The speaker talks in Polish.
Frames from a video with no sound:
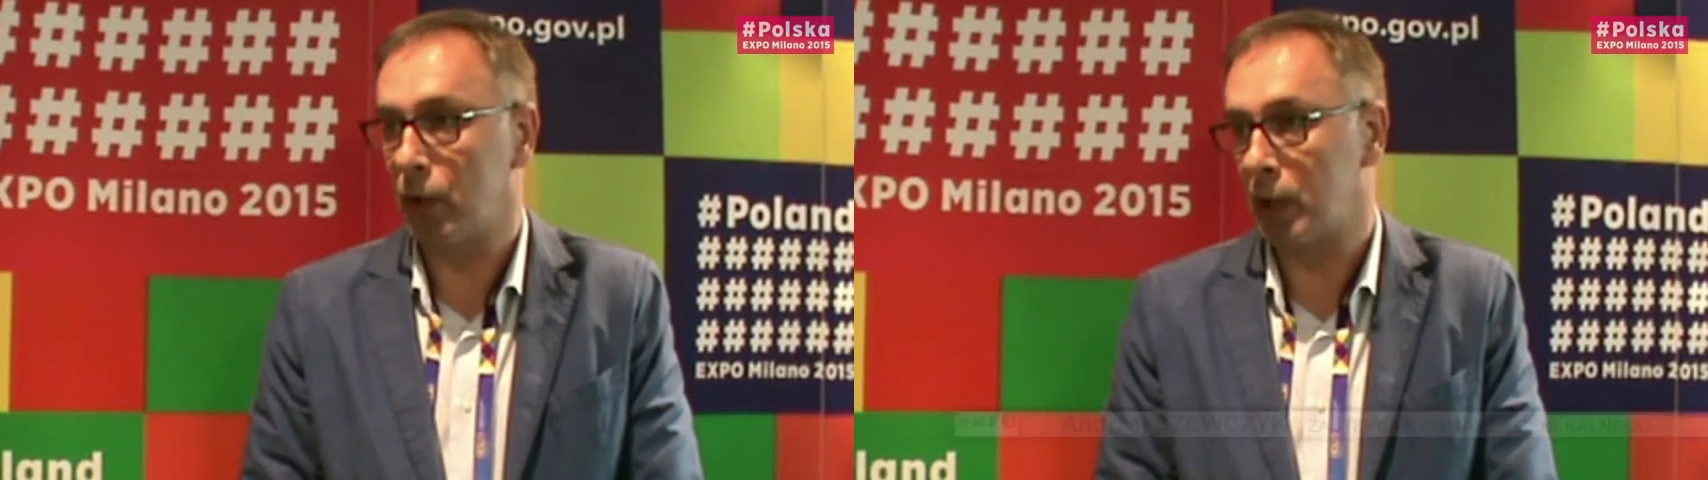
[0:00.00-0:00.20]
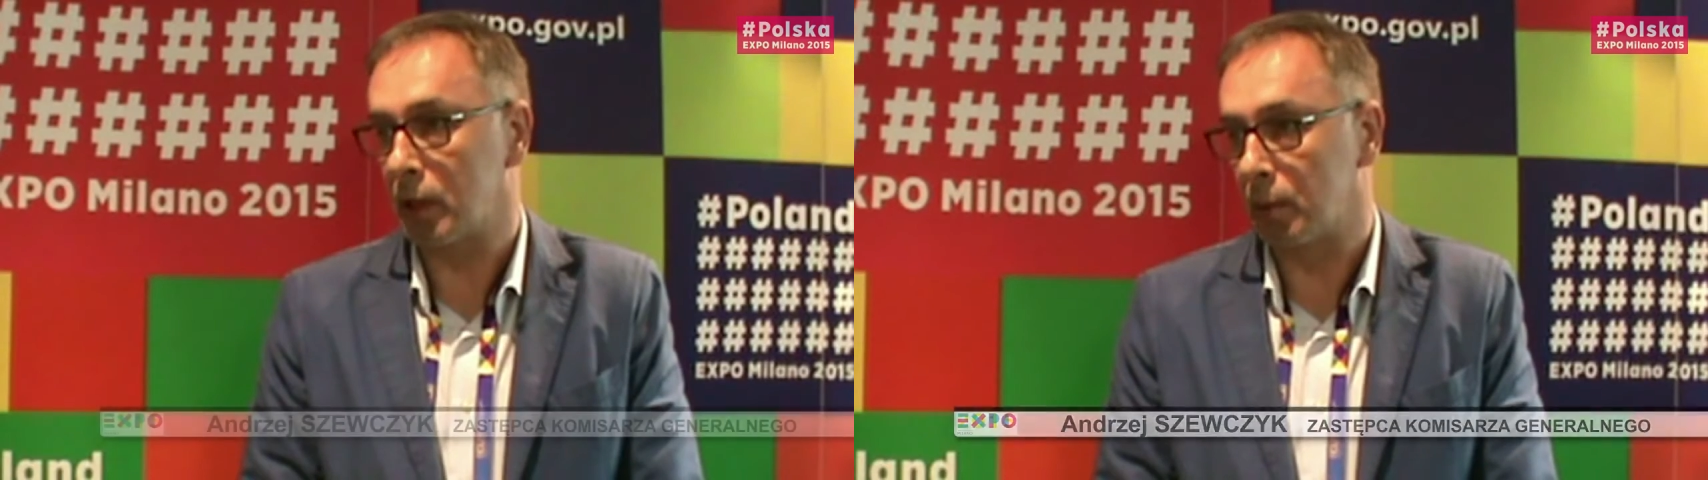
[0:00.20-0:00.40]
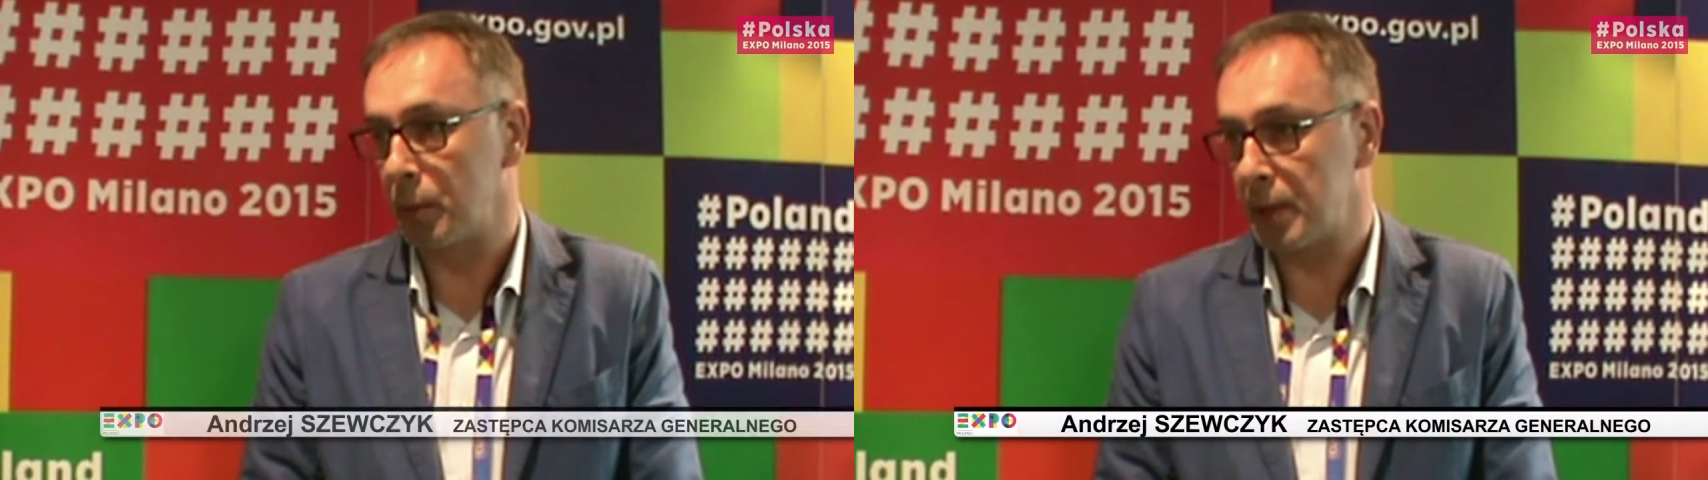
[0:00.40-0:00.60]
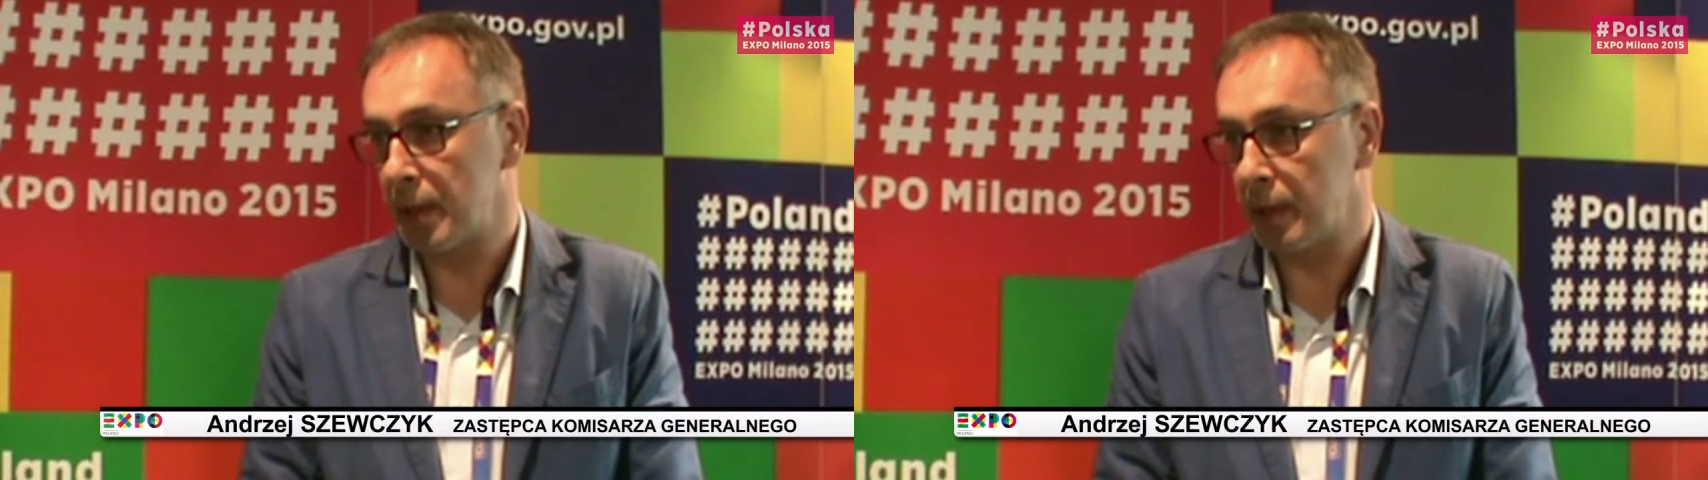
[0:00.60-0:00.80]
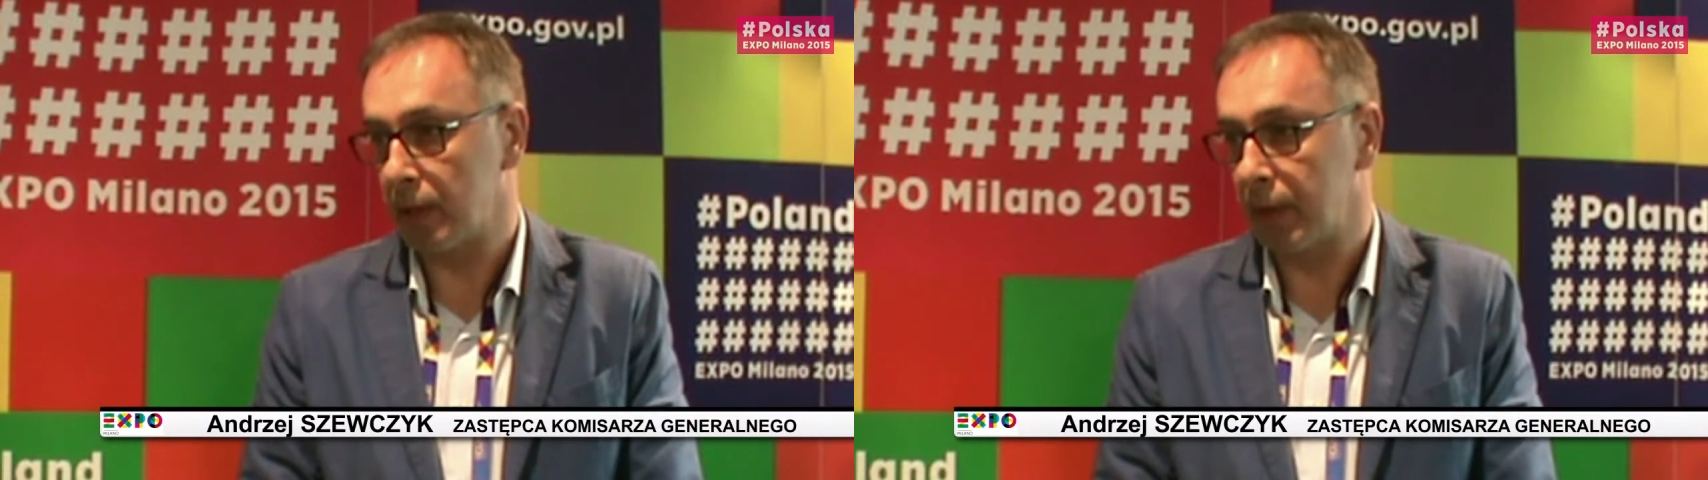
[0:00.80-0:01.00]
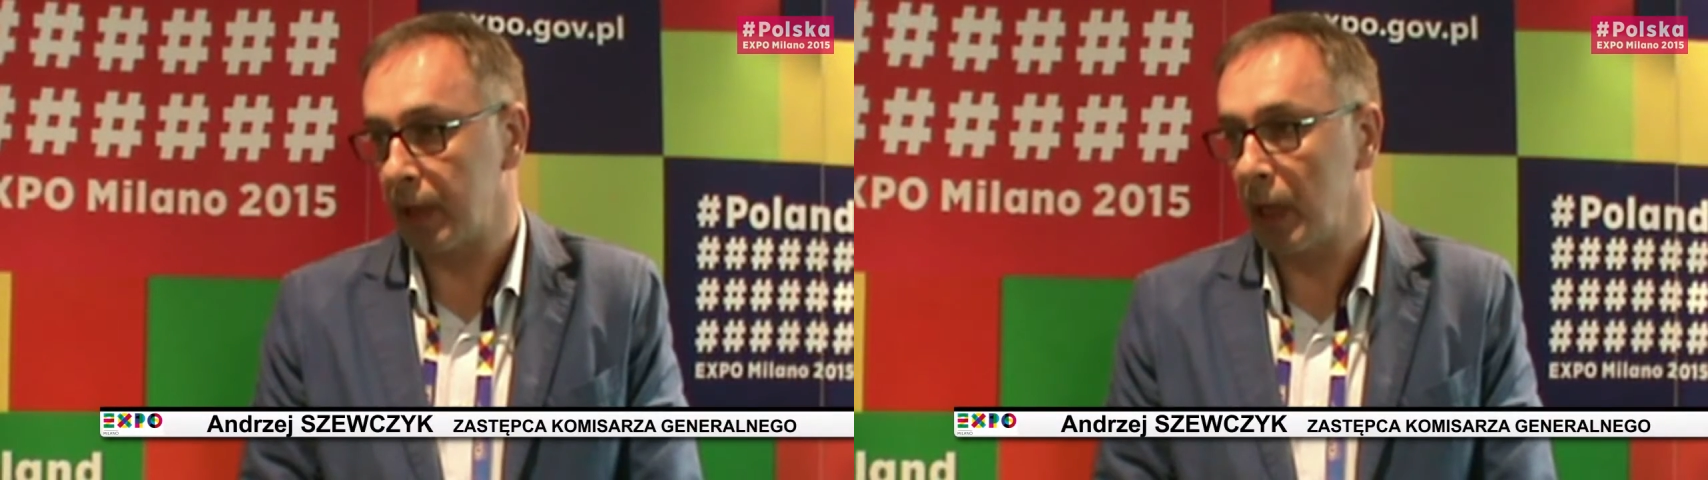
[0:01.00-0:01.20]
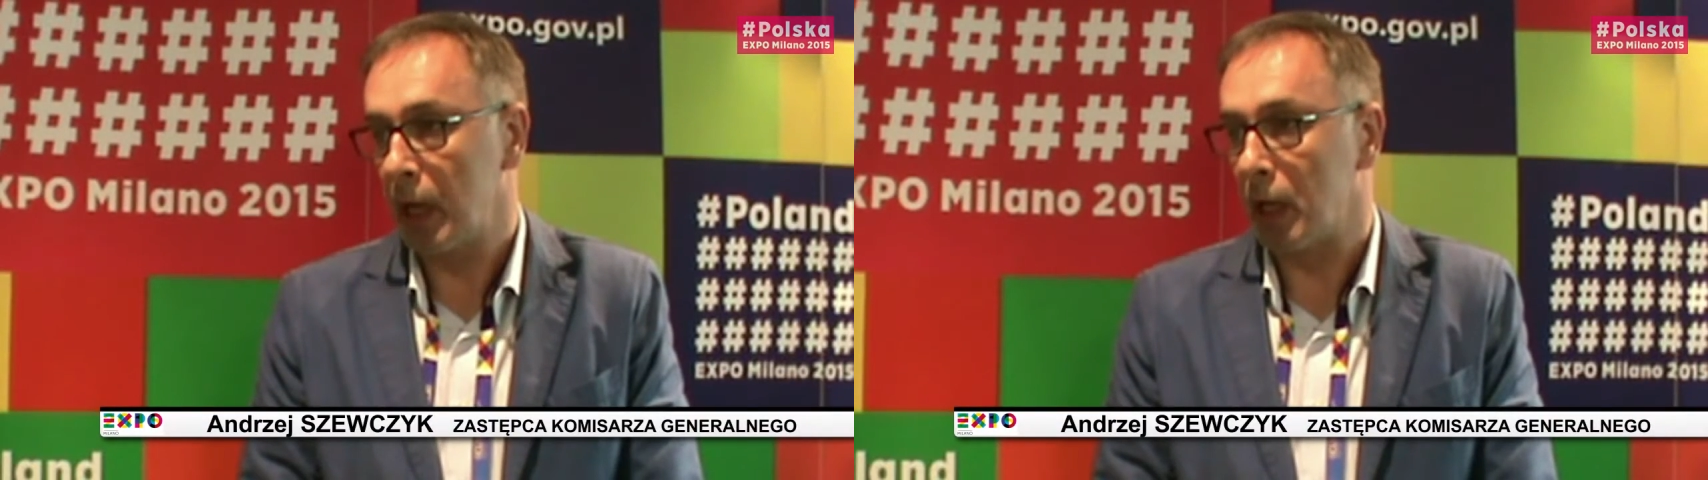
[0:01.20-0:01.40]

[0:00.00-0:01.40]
fora biznesowe,